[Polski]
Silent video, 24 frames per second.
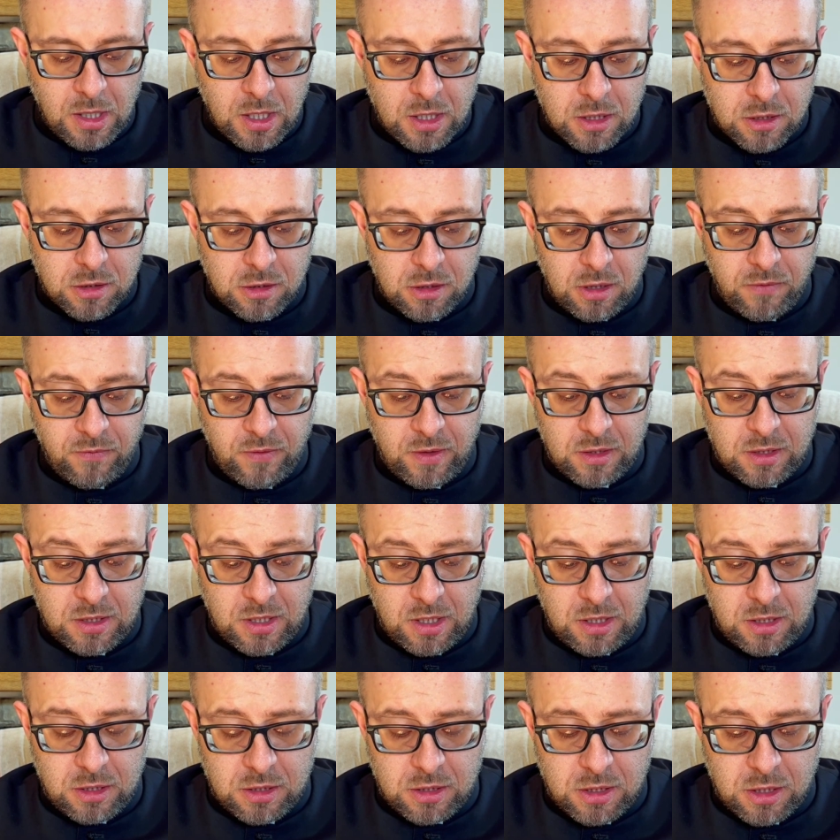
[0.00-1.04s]
Czy nie
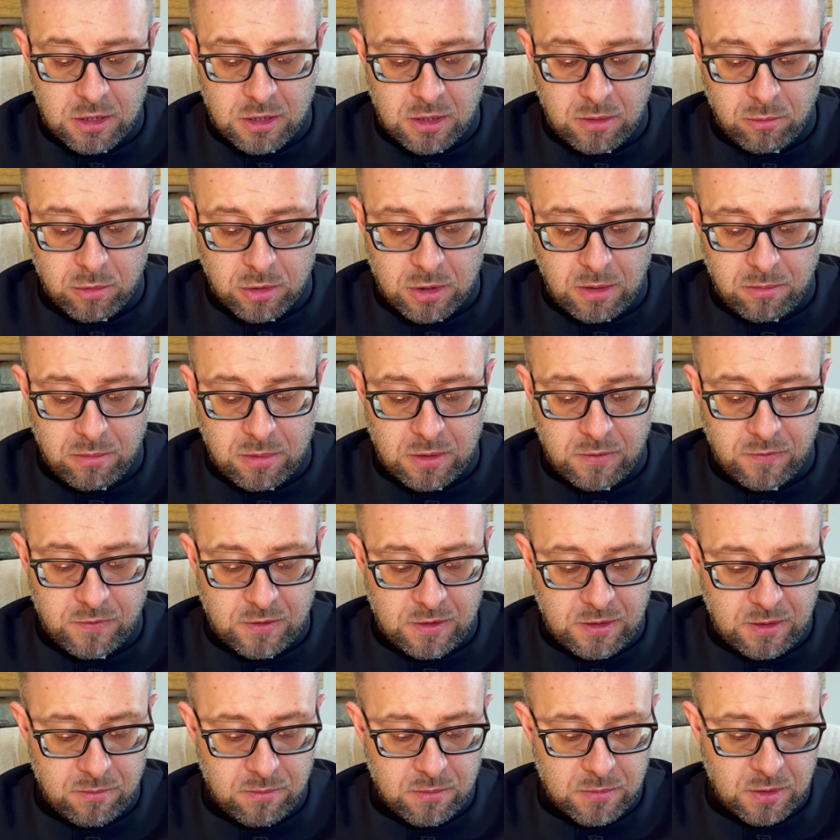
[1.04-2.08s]
wiedzieliście, że muszę być w
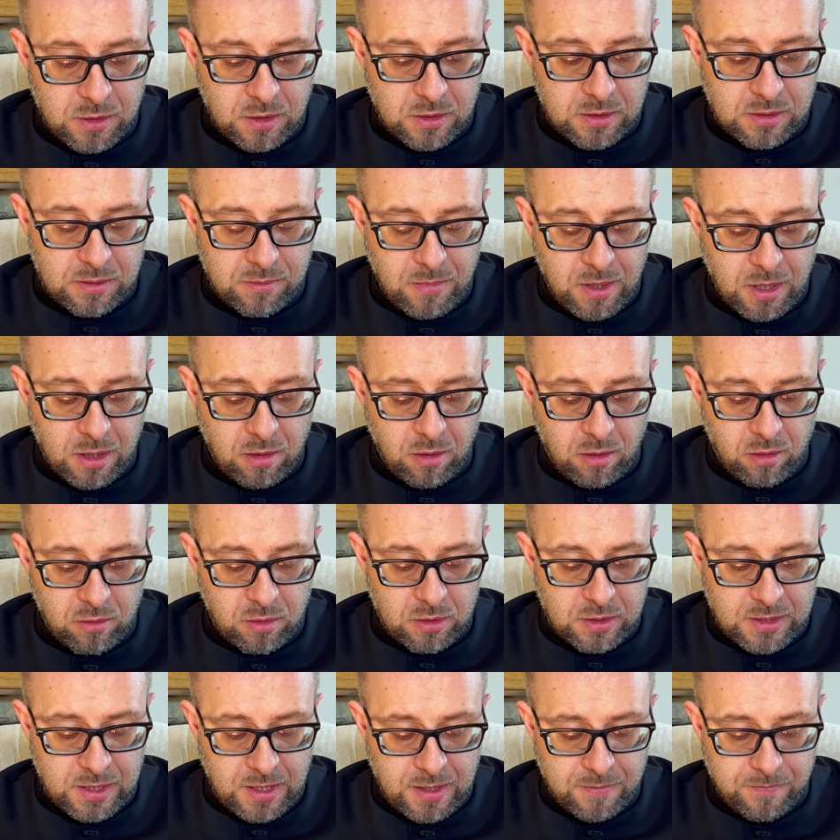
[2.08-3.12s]
tym, co jest mego
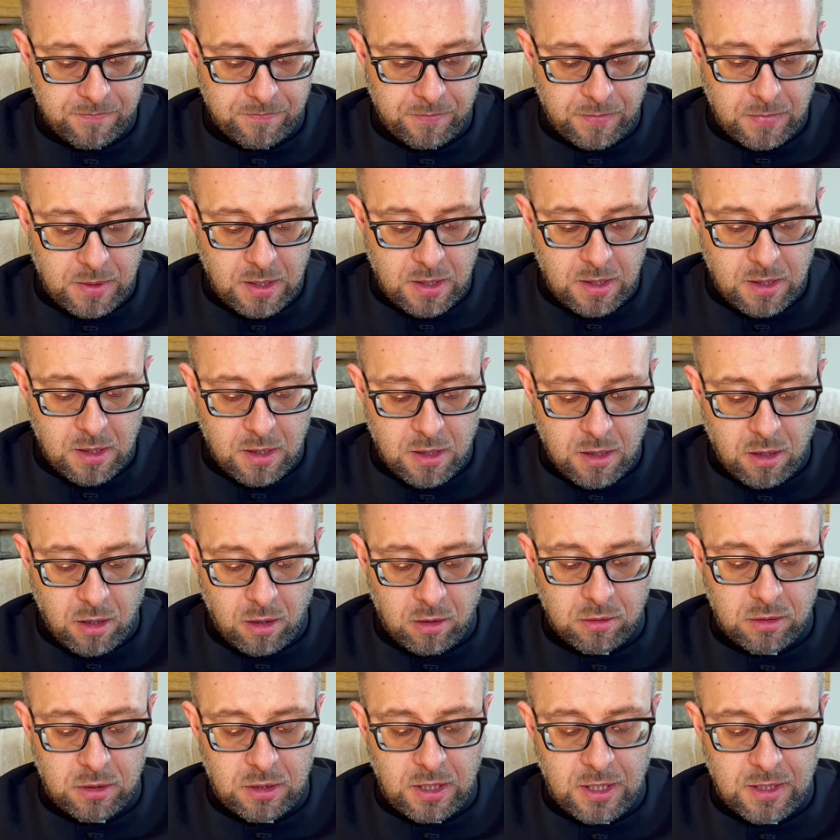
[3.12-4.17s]
ojca?
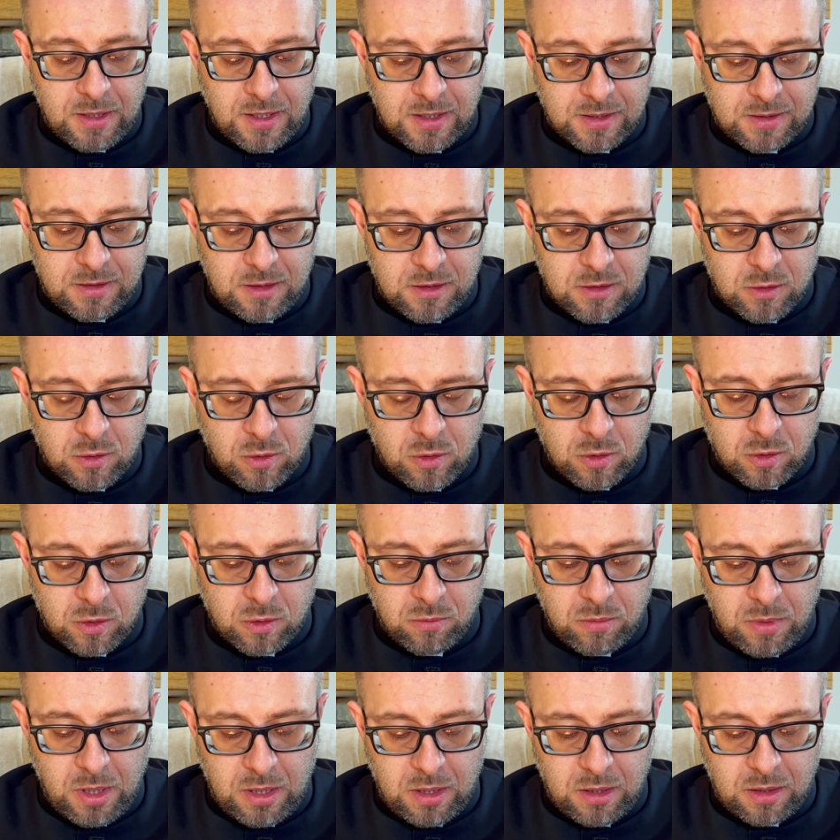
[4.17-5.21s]
Oni jednak nie
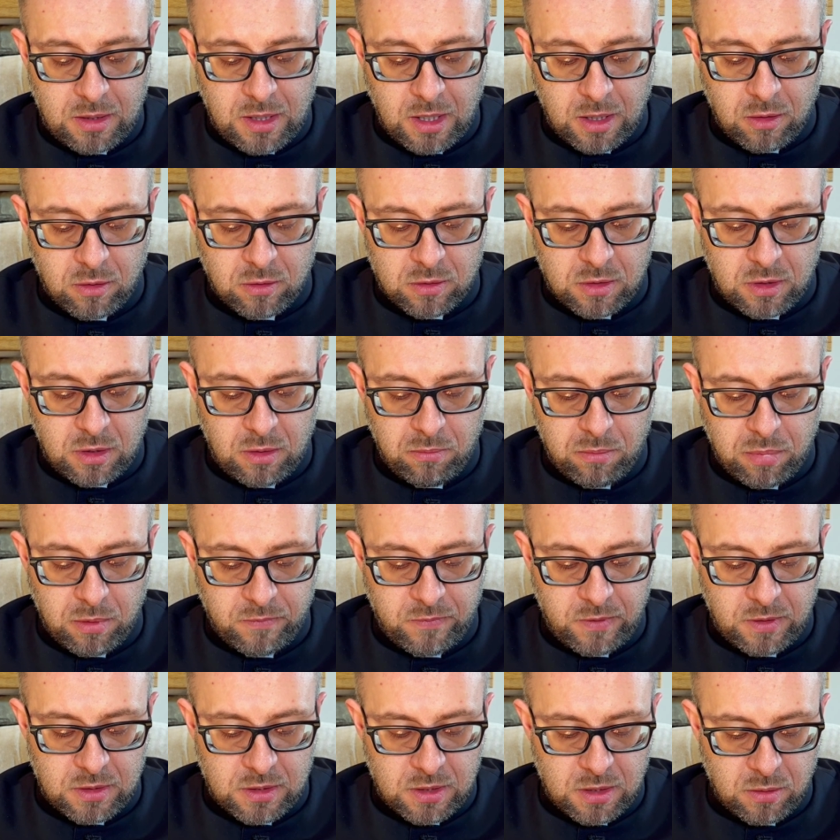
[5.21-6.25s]
zrozumieli tego, co im
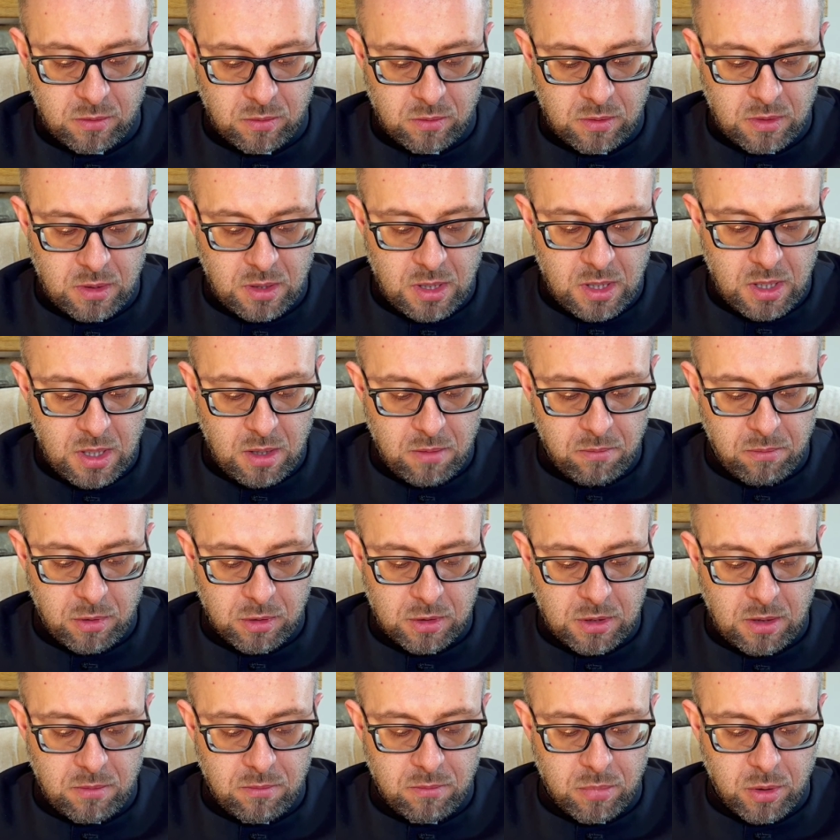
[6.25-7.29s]
powiedział.
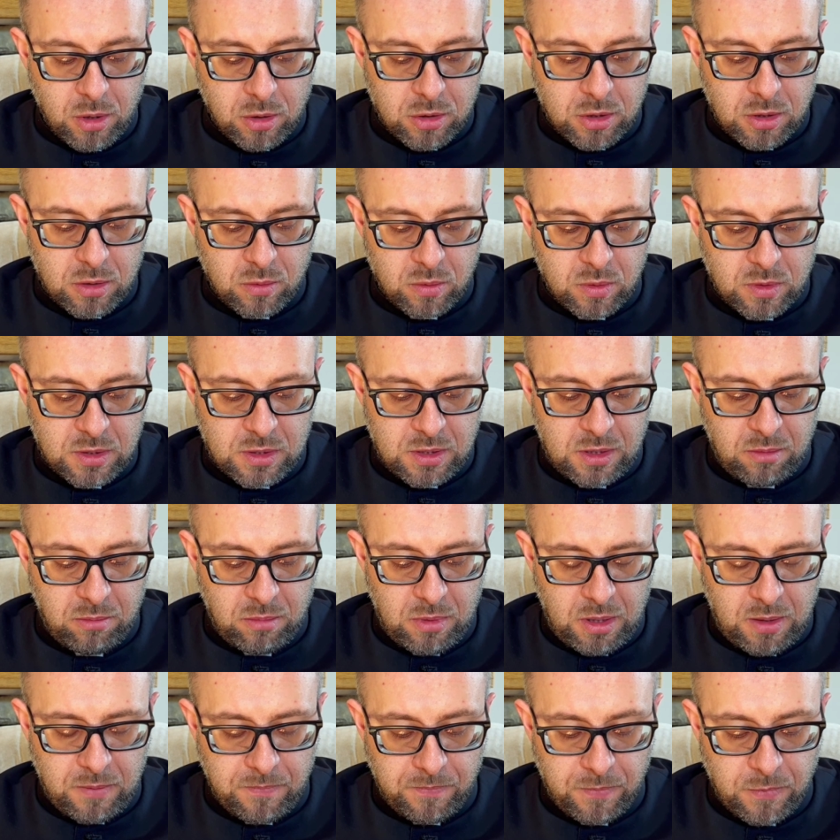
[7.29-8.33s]
Potem poszedł z
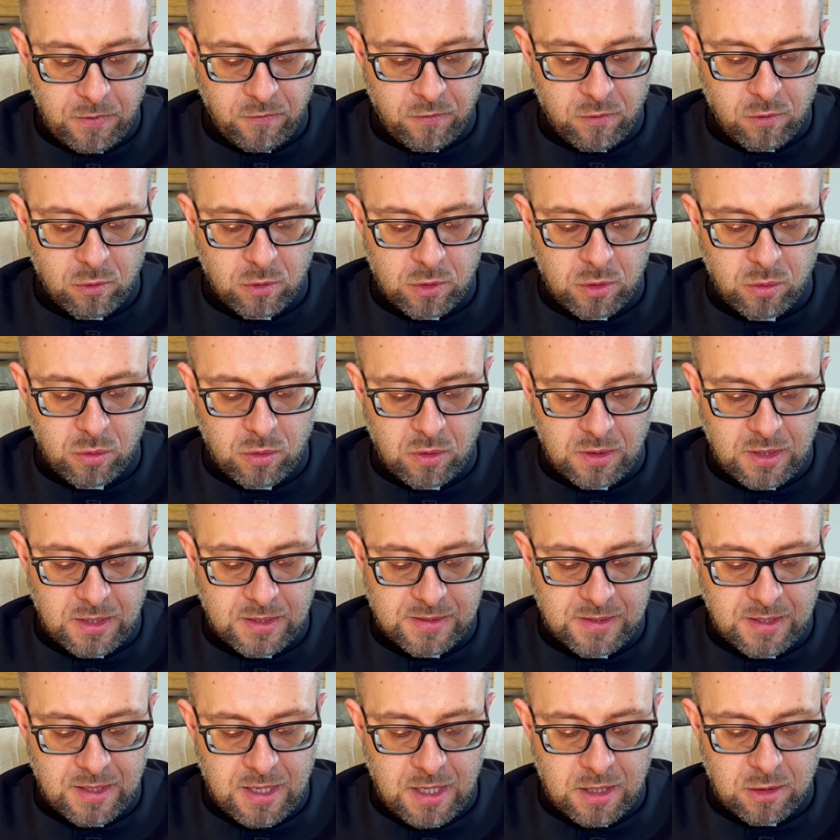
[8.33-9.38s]
nimi, wrócił do
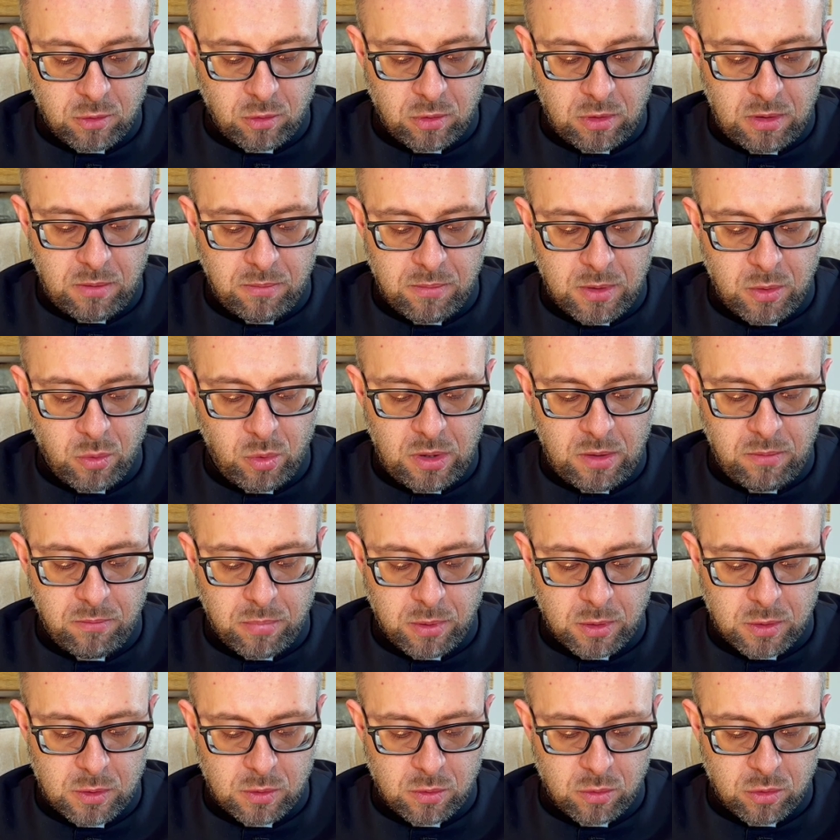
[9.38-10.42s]
Nazaretu i był im
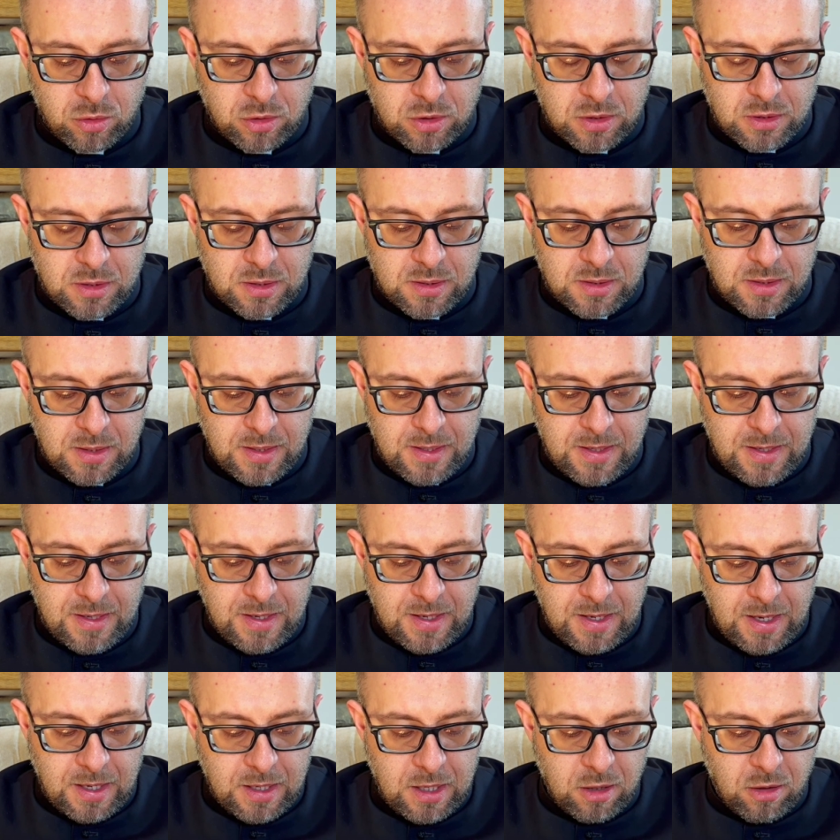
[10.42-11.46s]
posłuszny.
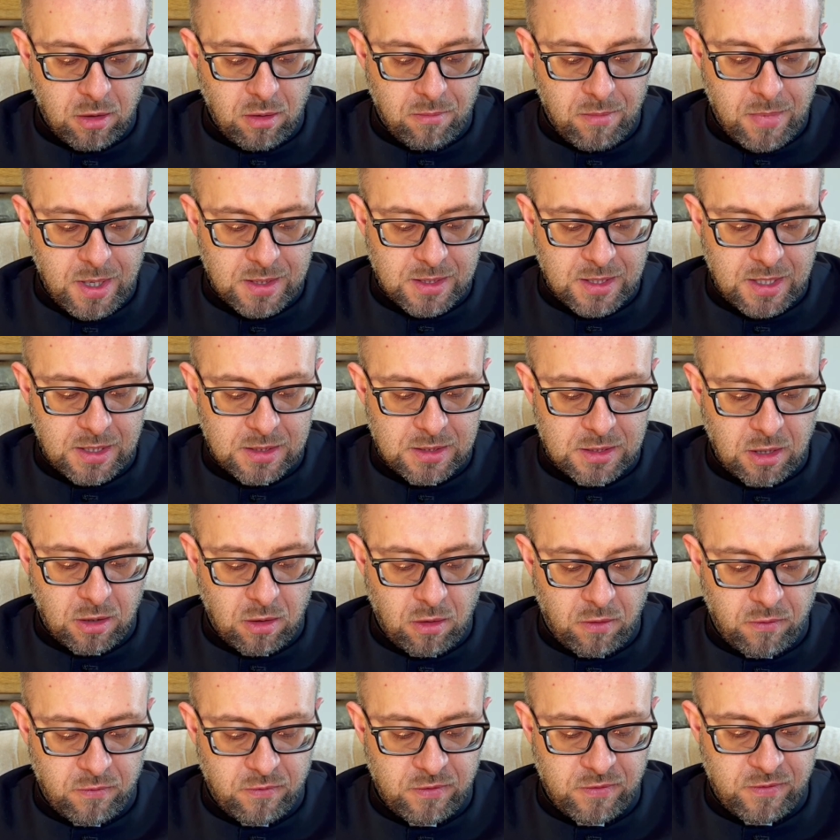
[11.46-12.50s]
A jego matka
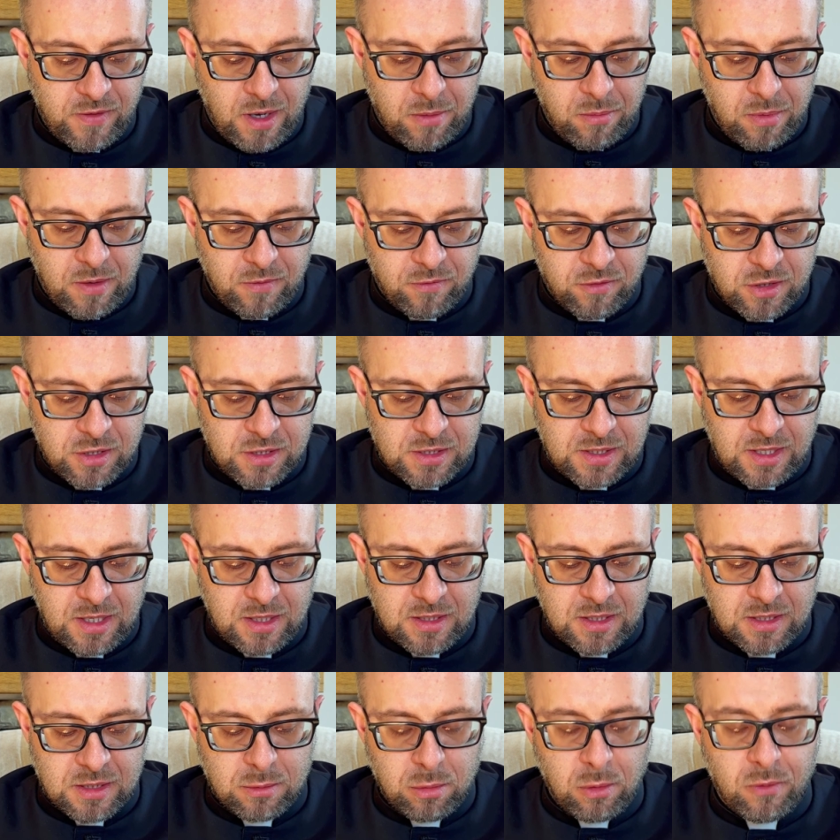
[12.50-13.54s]
zachowywała wszystkie
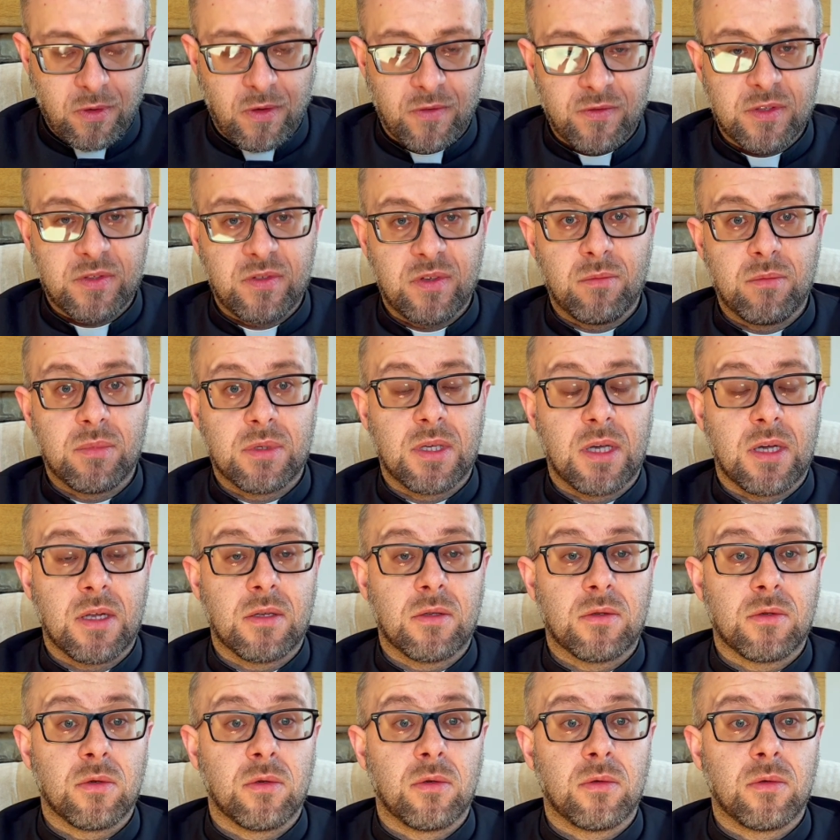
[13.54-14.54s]
te słowa w swym sercu.